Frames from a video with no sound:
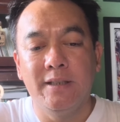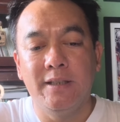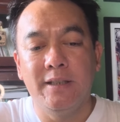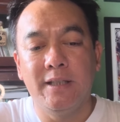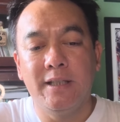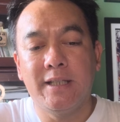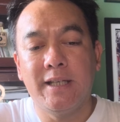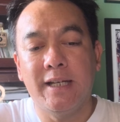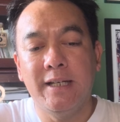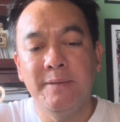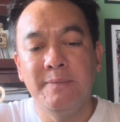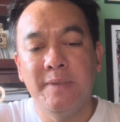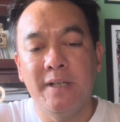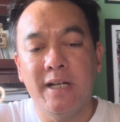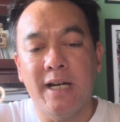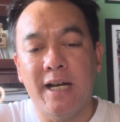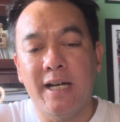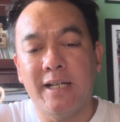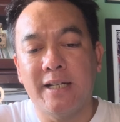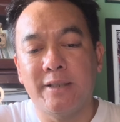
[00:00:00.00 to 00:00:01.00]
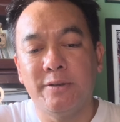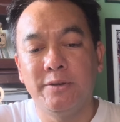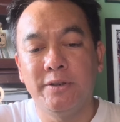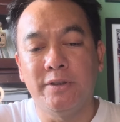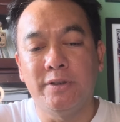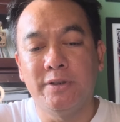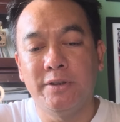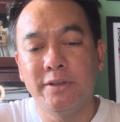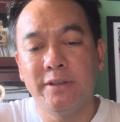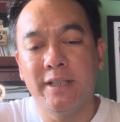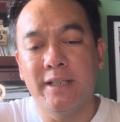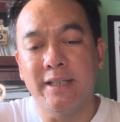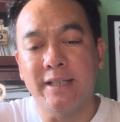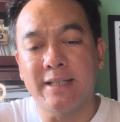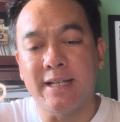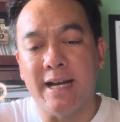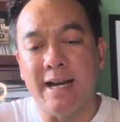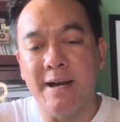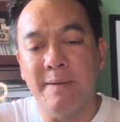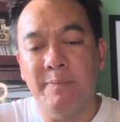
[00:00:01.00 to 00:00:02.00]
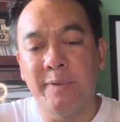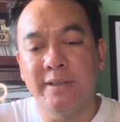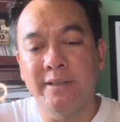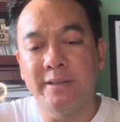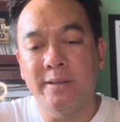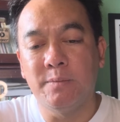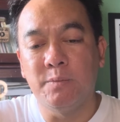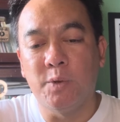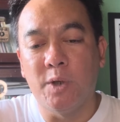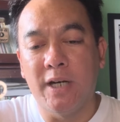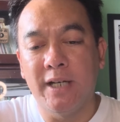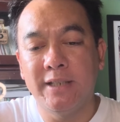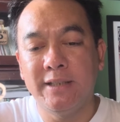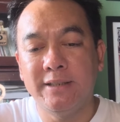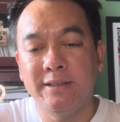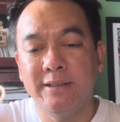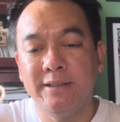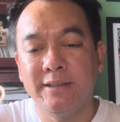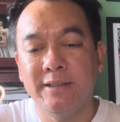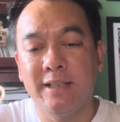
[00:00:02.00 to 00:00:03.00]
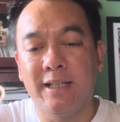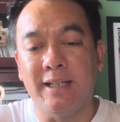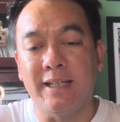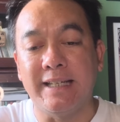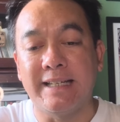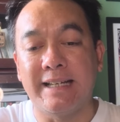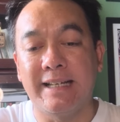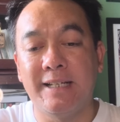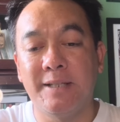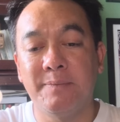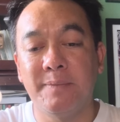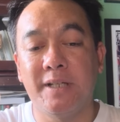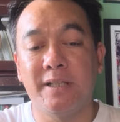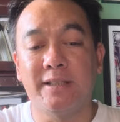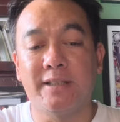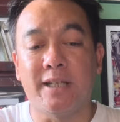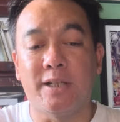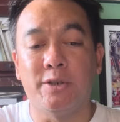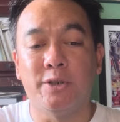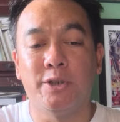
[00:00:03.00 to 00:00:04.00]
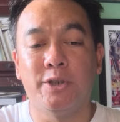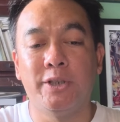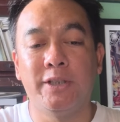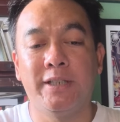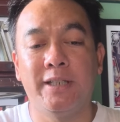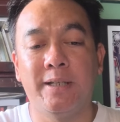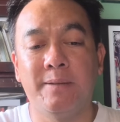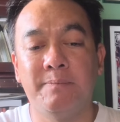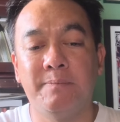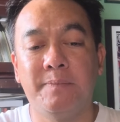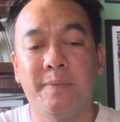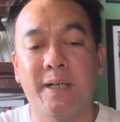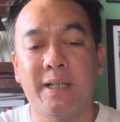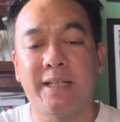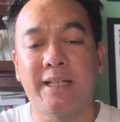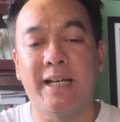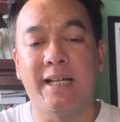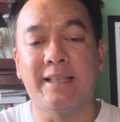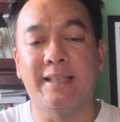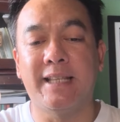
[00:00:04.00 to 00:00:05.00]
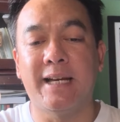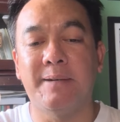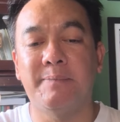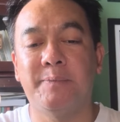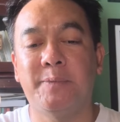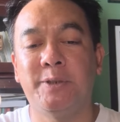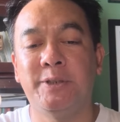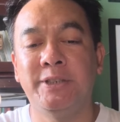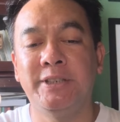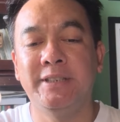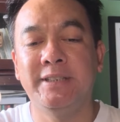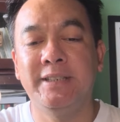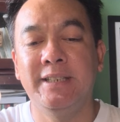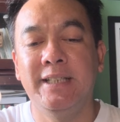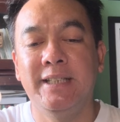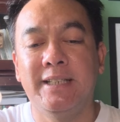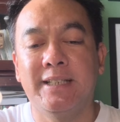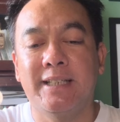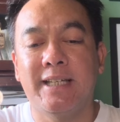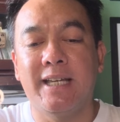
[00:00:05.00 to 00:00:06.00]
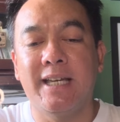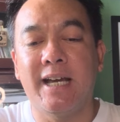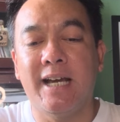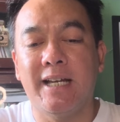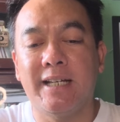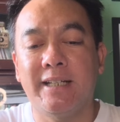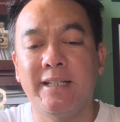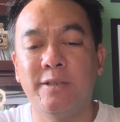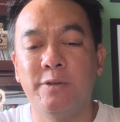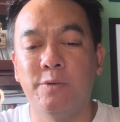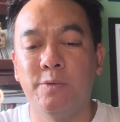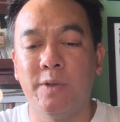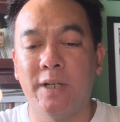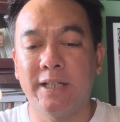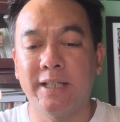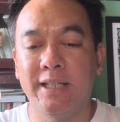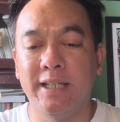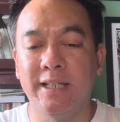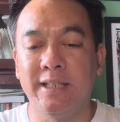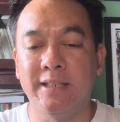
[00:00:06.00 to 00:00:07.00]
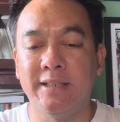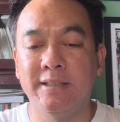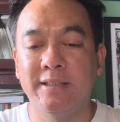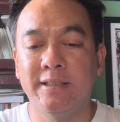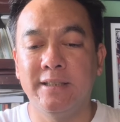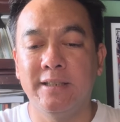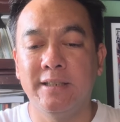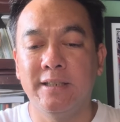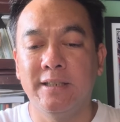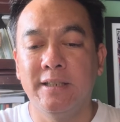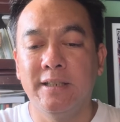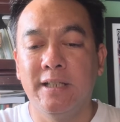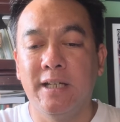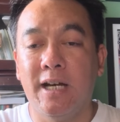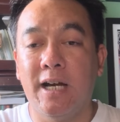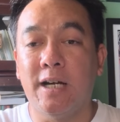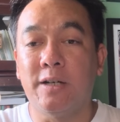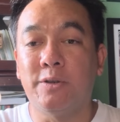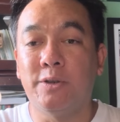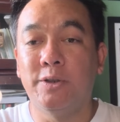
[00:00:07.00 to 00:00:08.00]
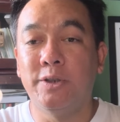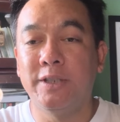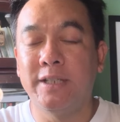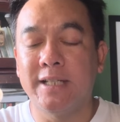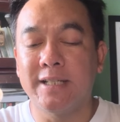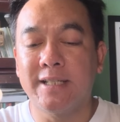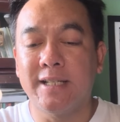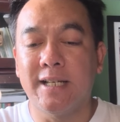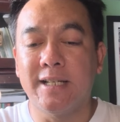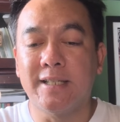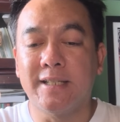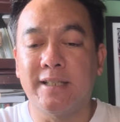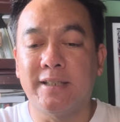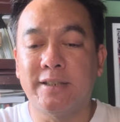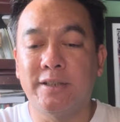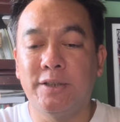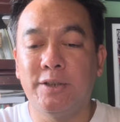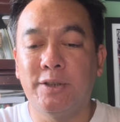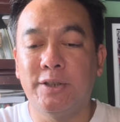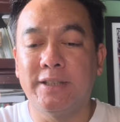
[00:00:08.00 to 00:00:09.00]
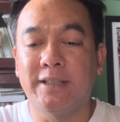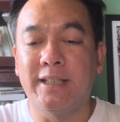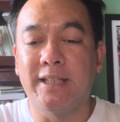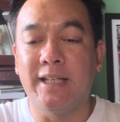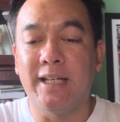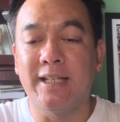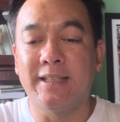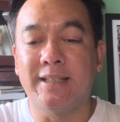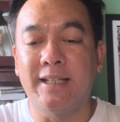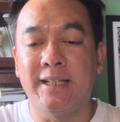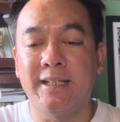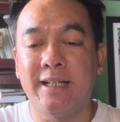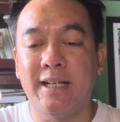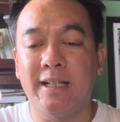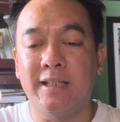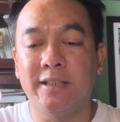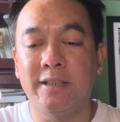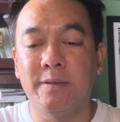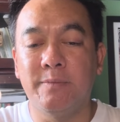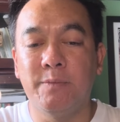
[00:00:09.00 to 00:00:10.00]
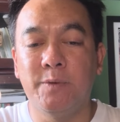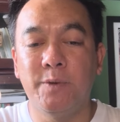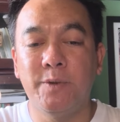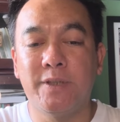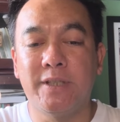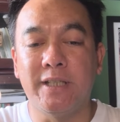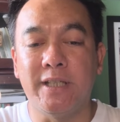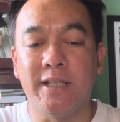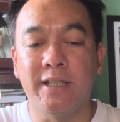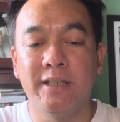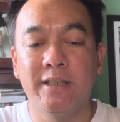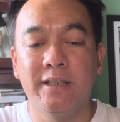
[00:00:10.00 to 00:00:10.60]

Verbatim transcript: Ikalimang araw noon ng ikaapat na buwan ng ikalimang taon ng pagkatapon kay Haring Joaquin. Ako na sasardote at anak ni Buzi